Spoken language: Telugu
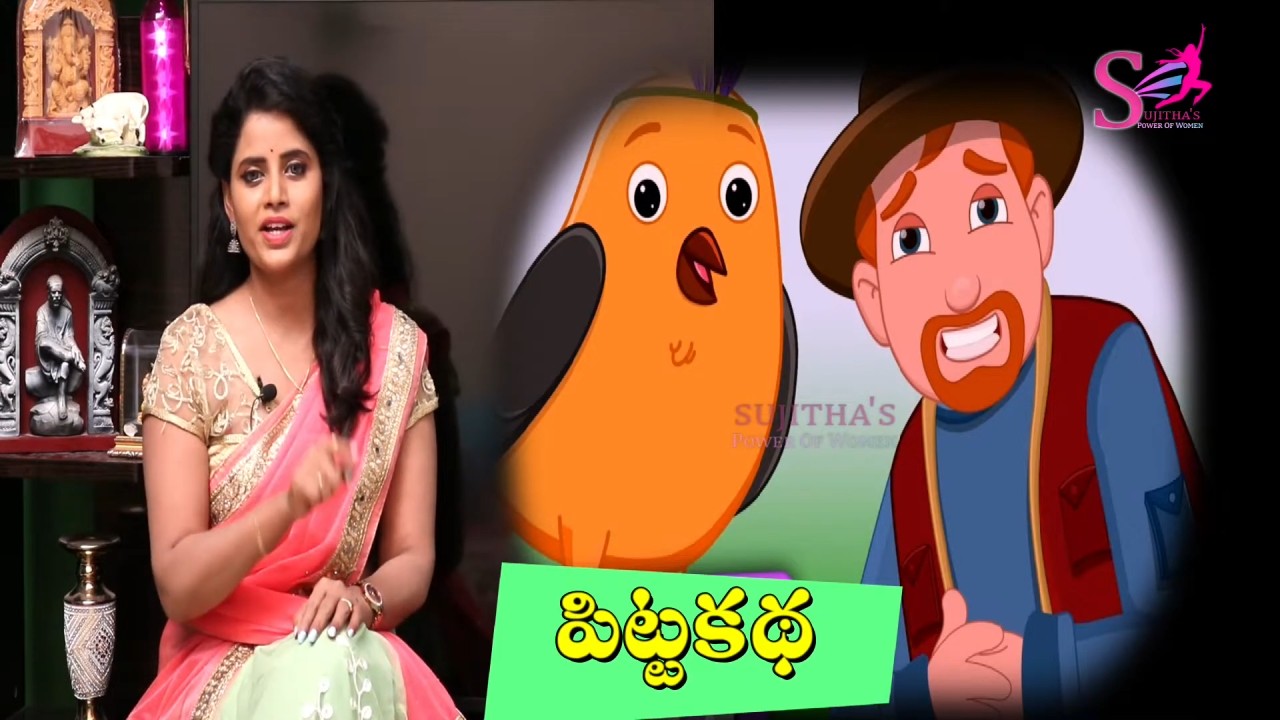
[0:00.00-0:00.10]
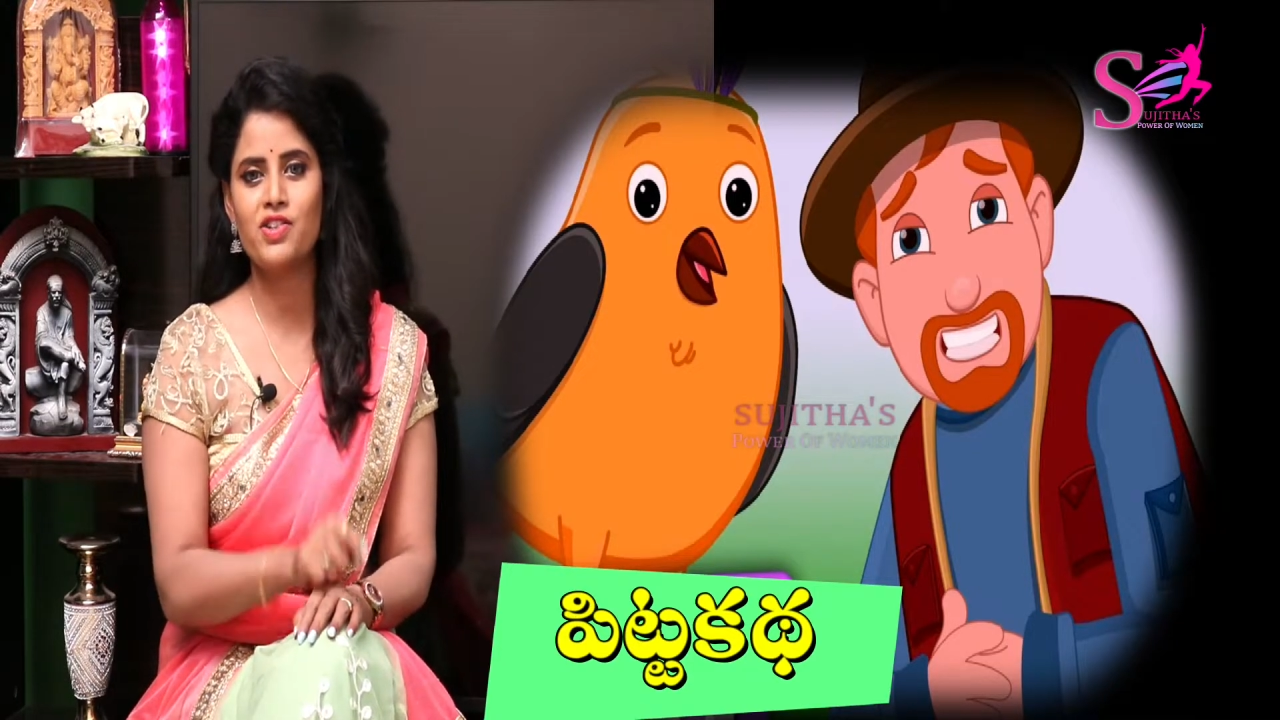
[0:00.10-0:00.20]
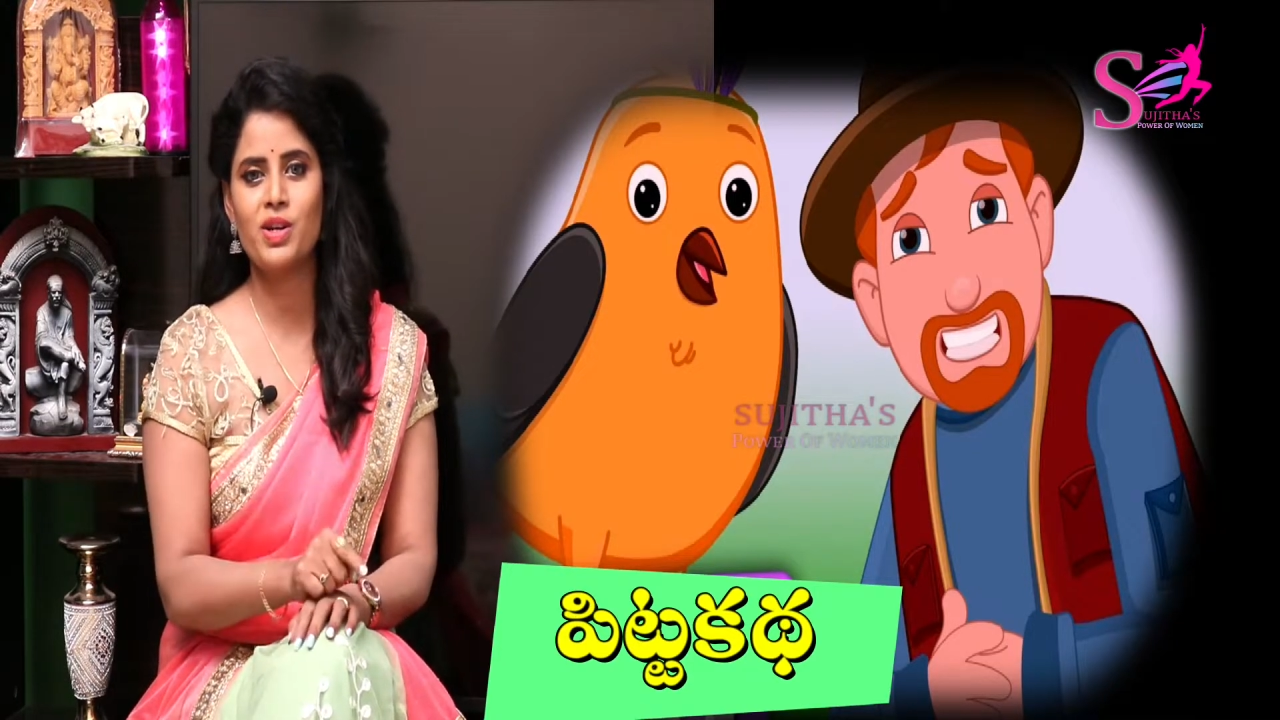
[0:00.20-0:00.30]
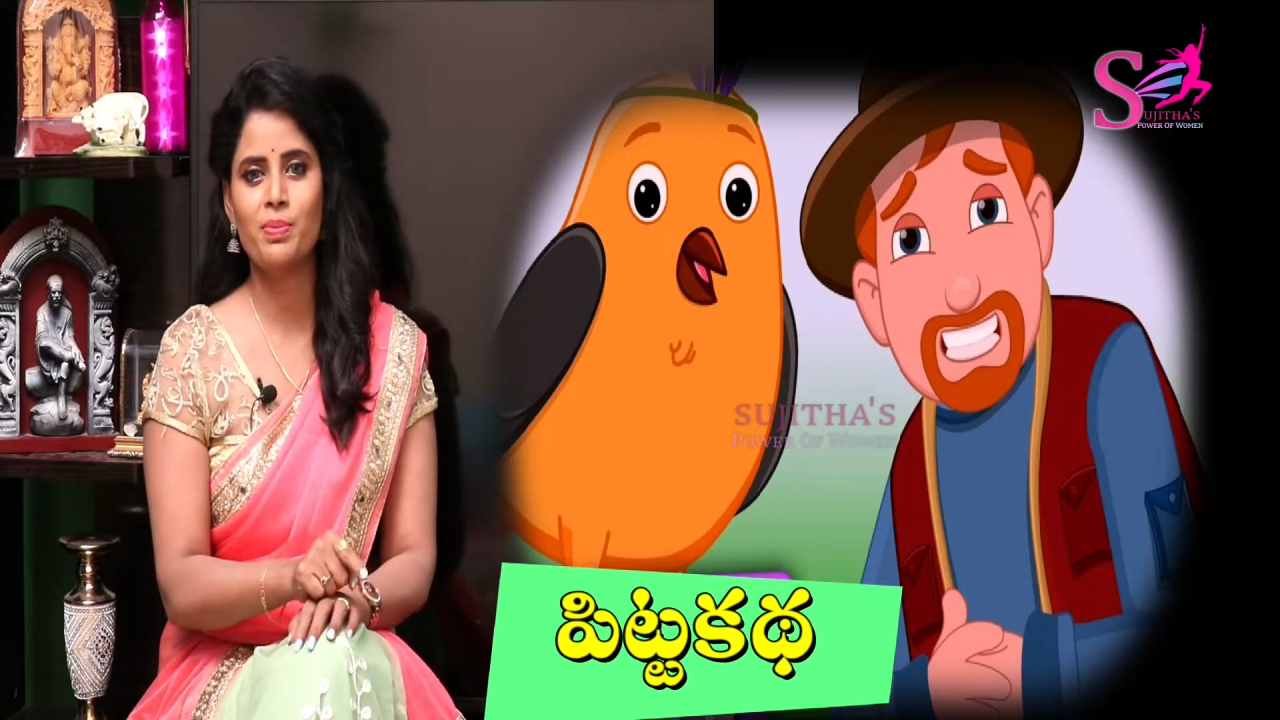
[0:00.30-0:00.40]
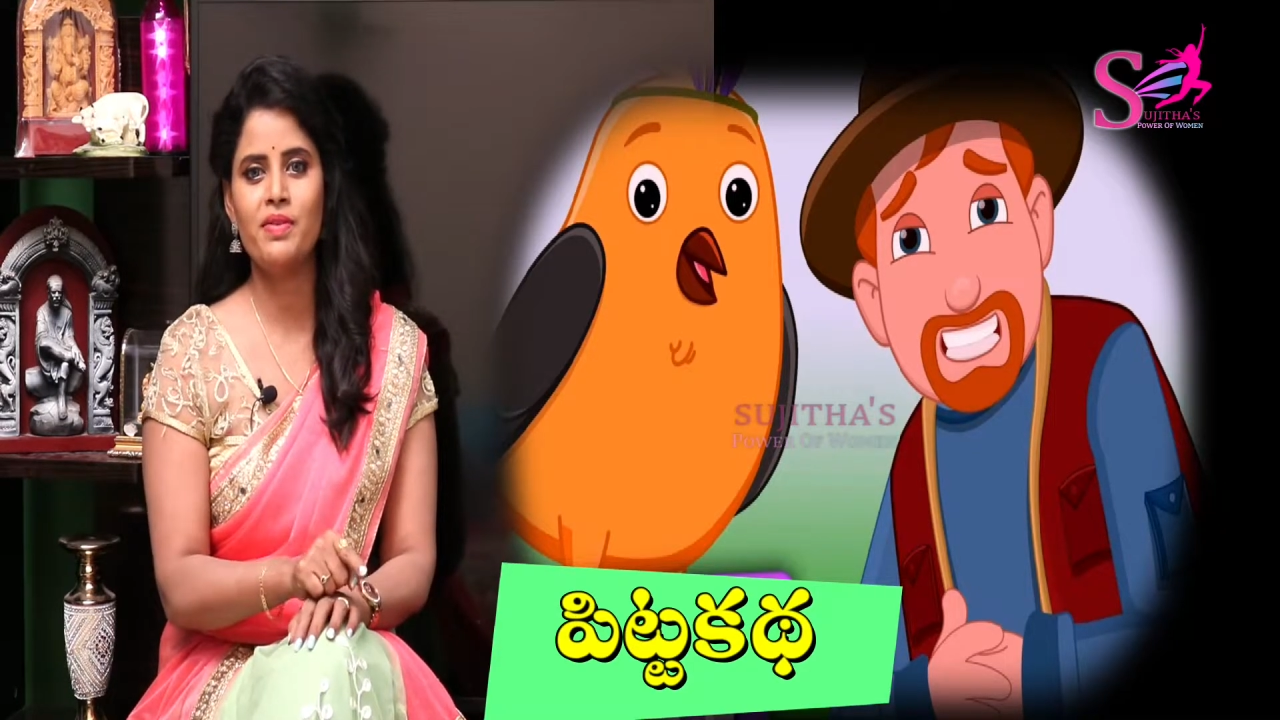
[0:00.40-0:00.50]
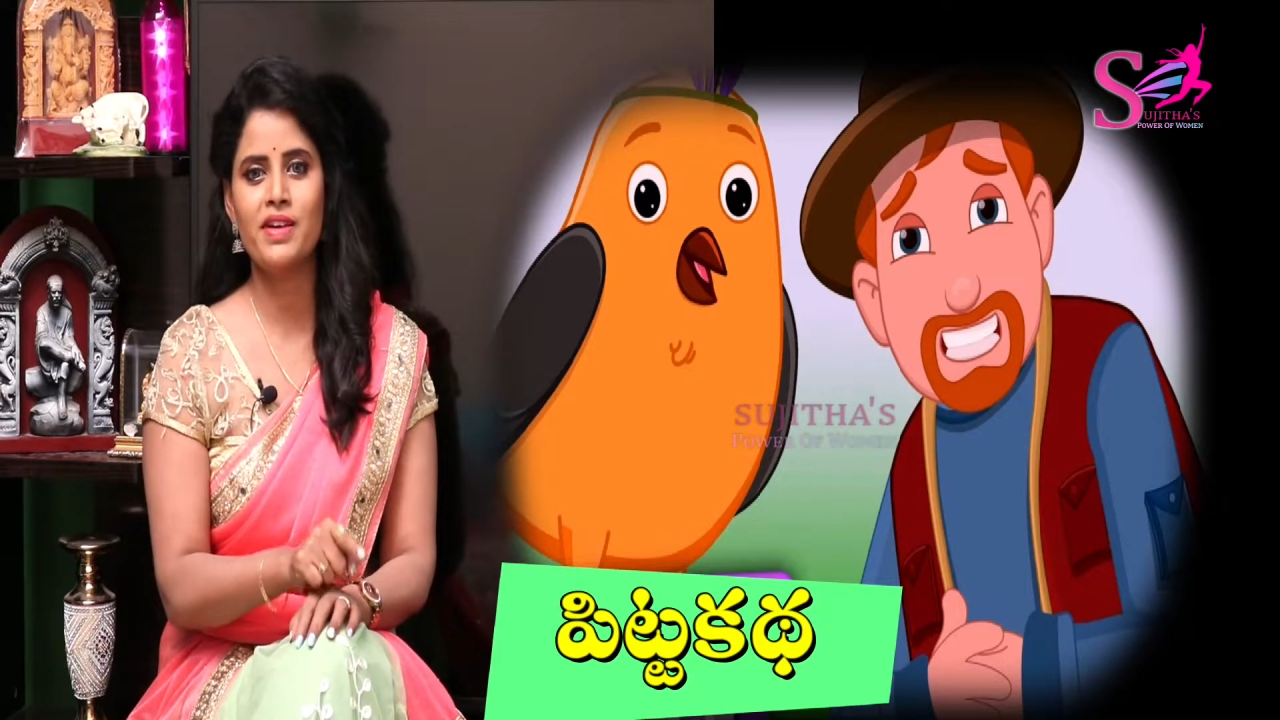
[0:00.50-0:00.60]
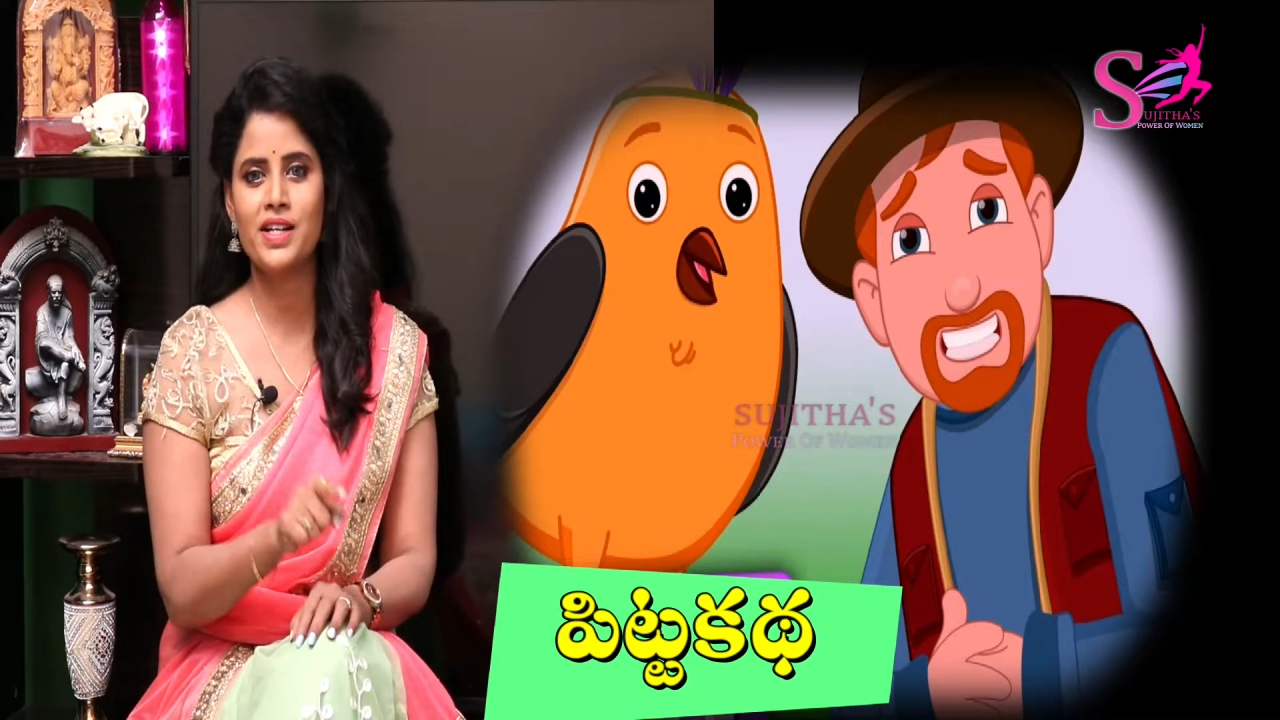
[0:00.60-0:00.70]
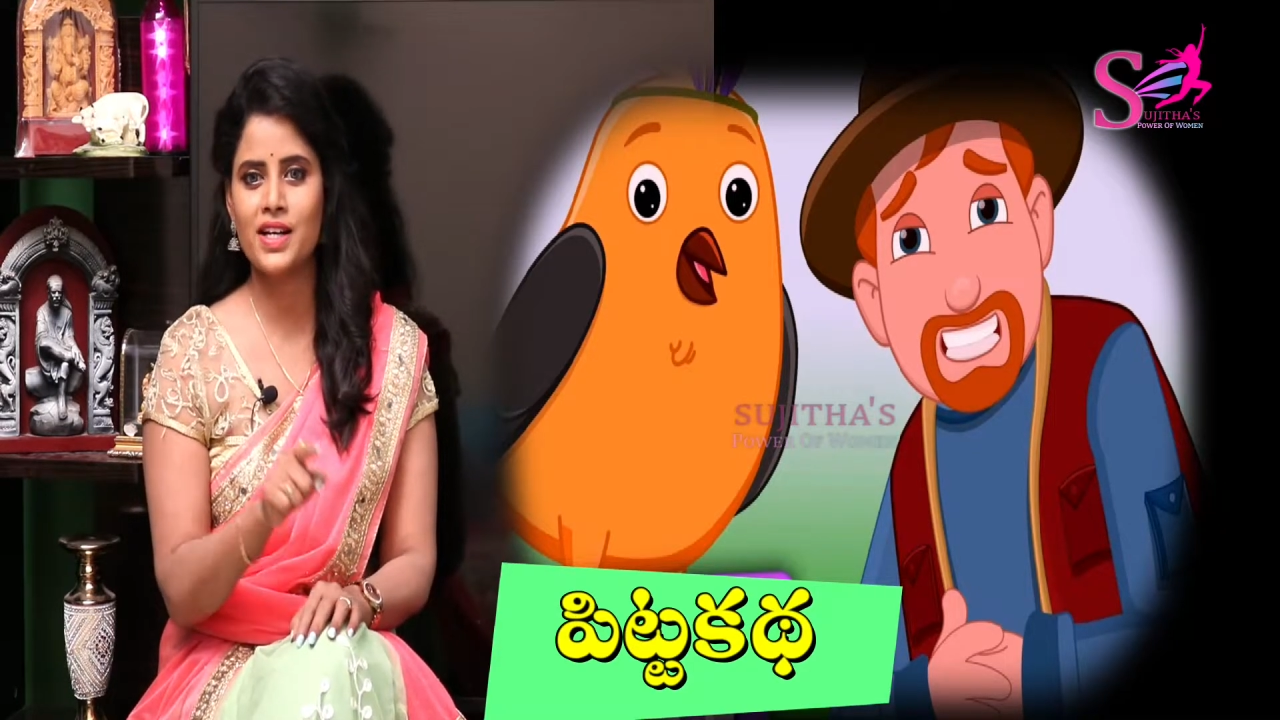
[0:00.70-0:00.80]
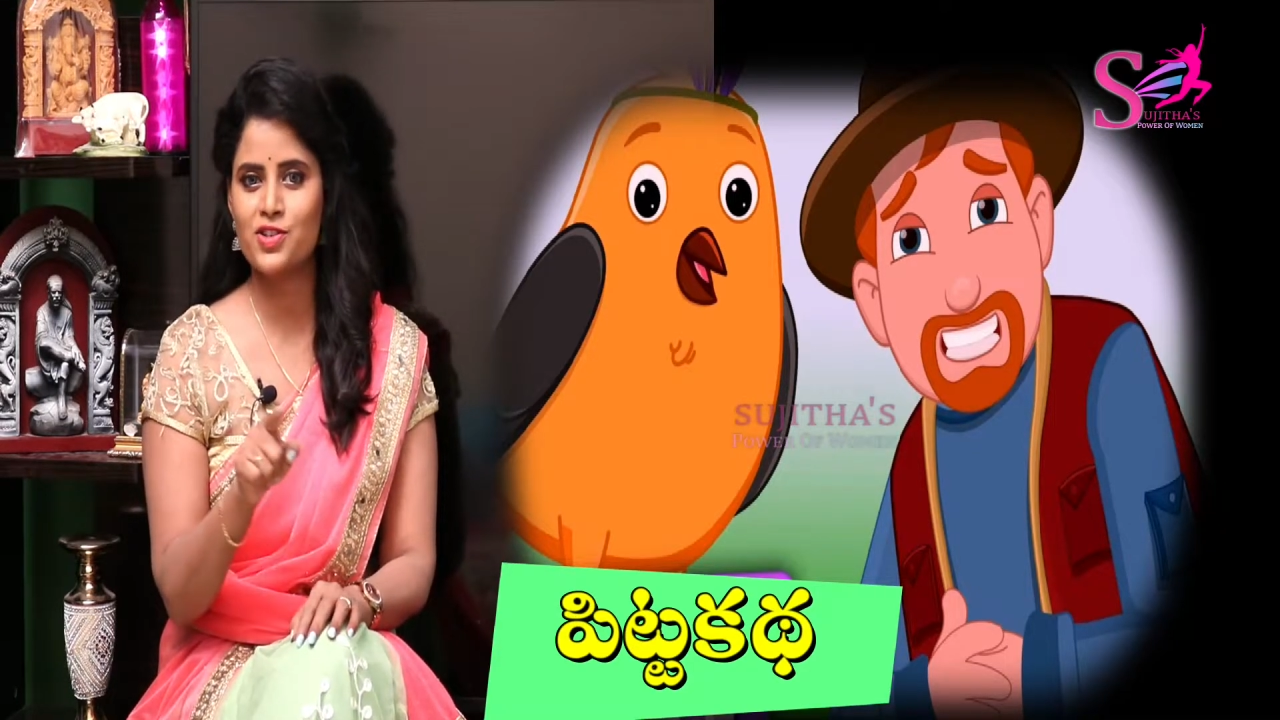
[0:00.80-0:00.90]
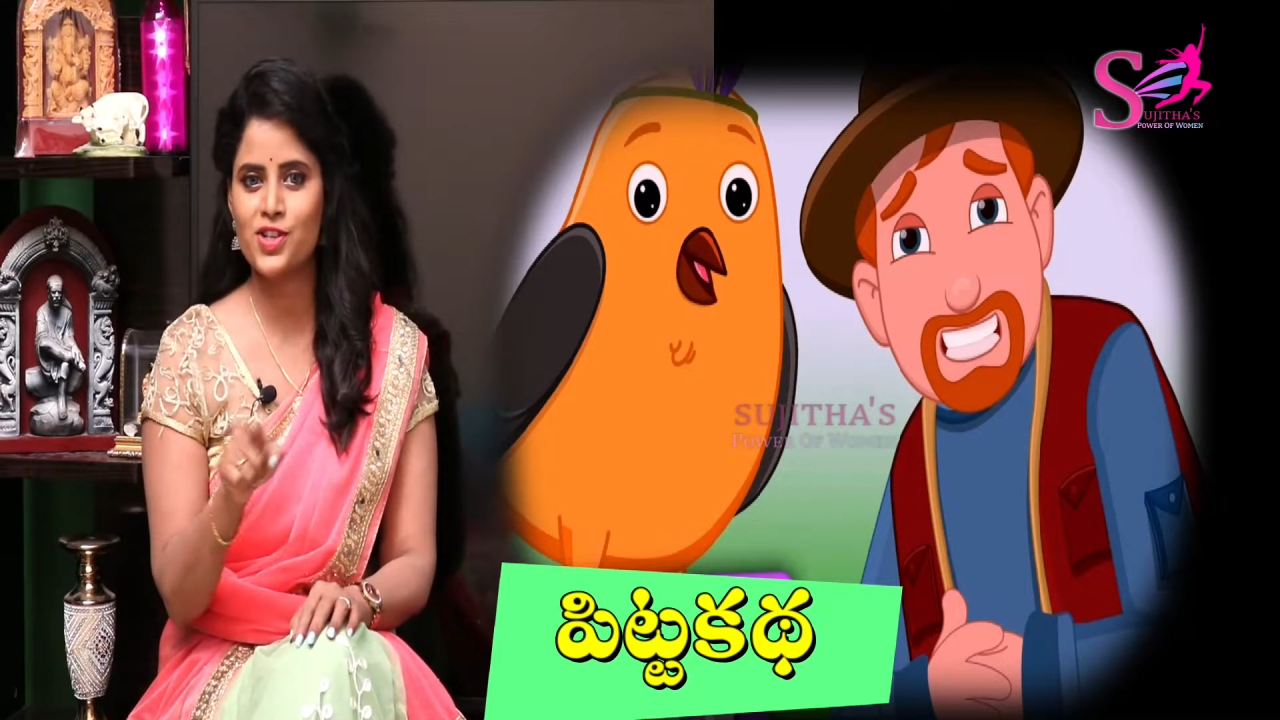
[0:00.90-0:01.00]
అని చెప్పి
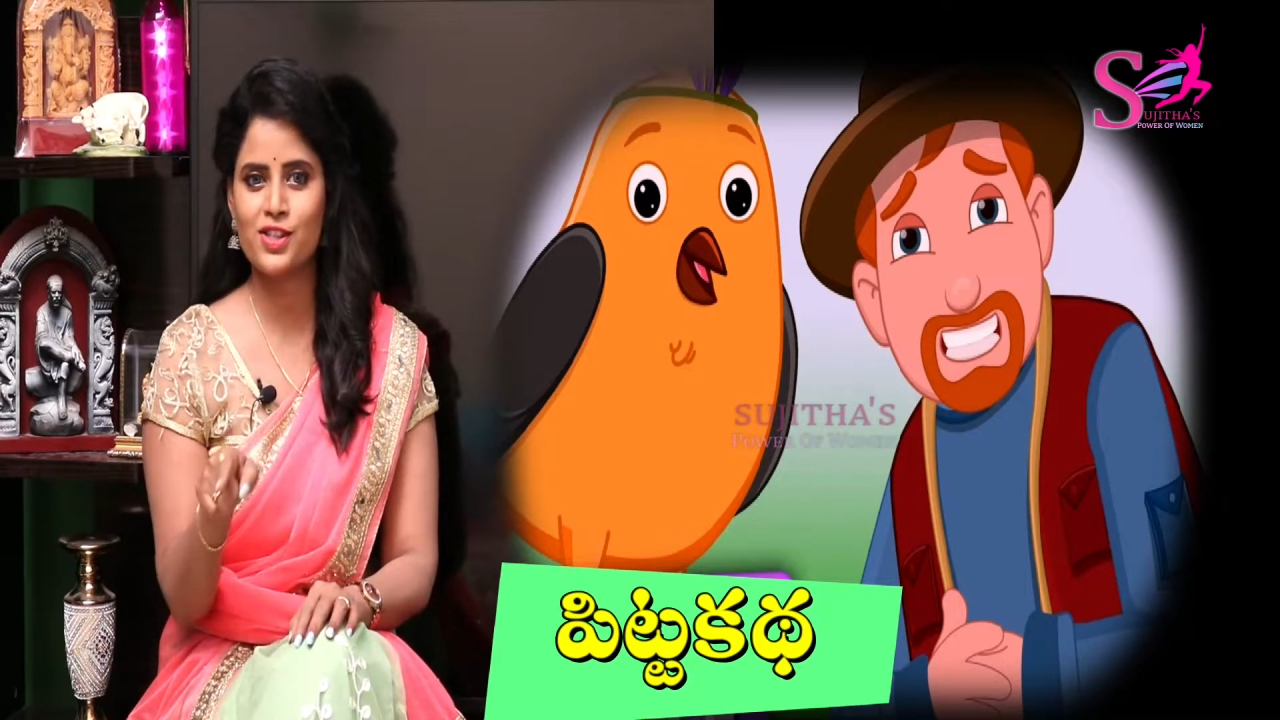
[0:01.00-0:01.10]
వేటగాడి